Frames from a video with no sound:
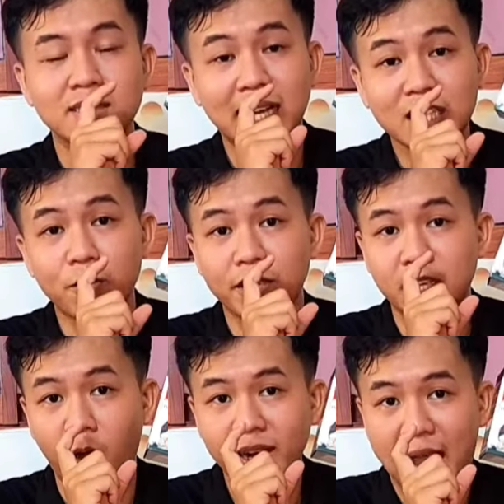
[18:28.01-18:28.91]
tư vấn
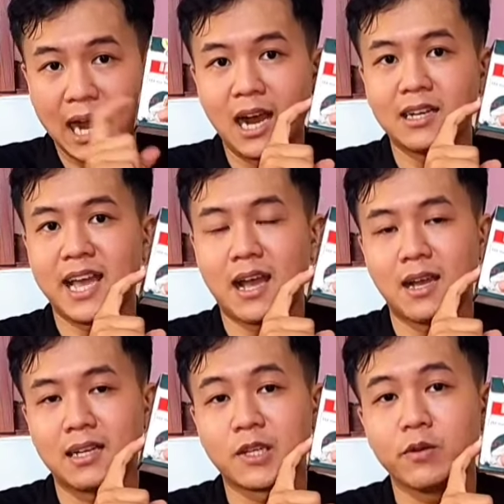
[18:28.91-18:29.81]
cho quý vị rõ ràng hơn
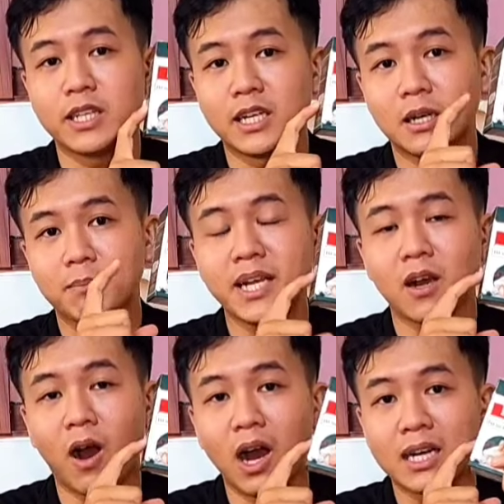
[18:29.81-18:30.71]
nha để quý vị
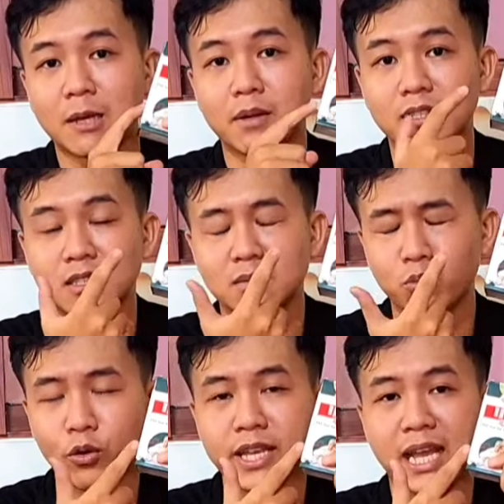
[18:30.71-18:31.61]
biết rõ hơn để mình
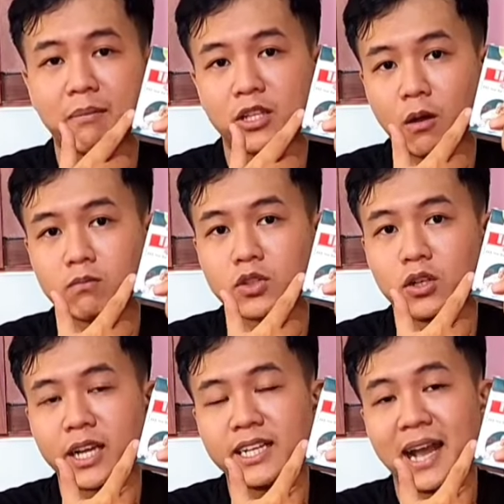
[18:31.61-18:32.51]
mua về đặng mình dùng
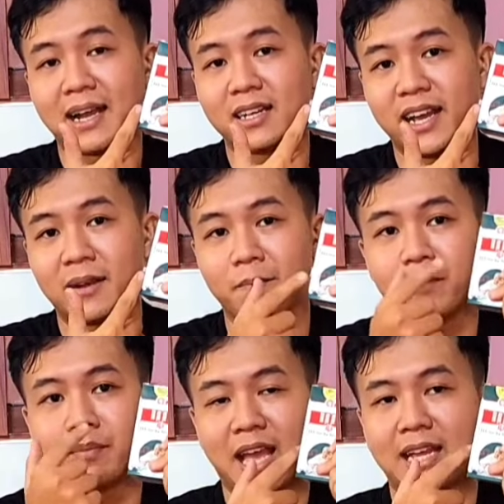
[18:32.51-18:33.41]
cho nó kỹ càng hơn ha